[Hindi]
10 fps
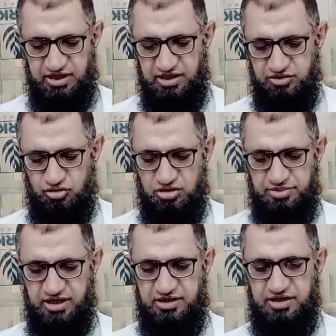मैं एक और
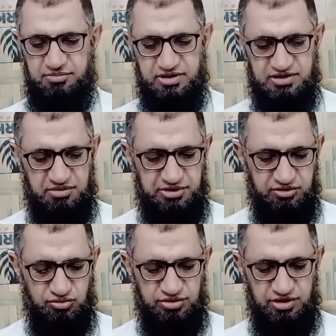पैकेट आपके सामने
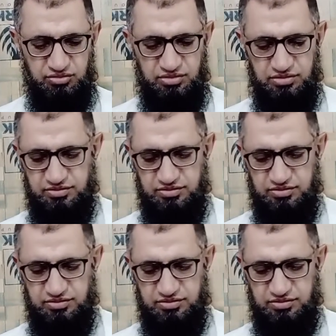खोल रहा हूँ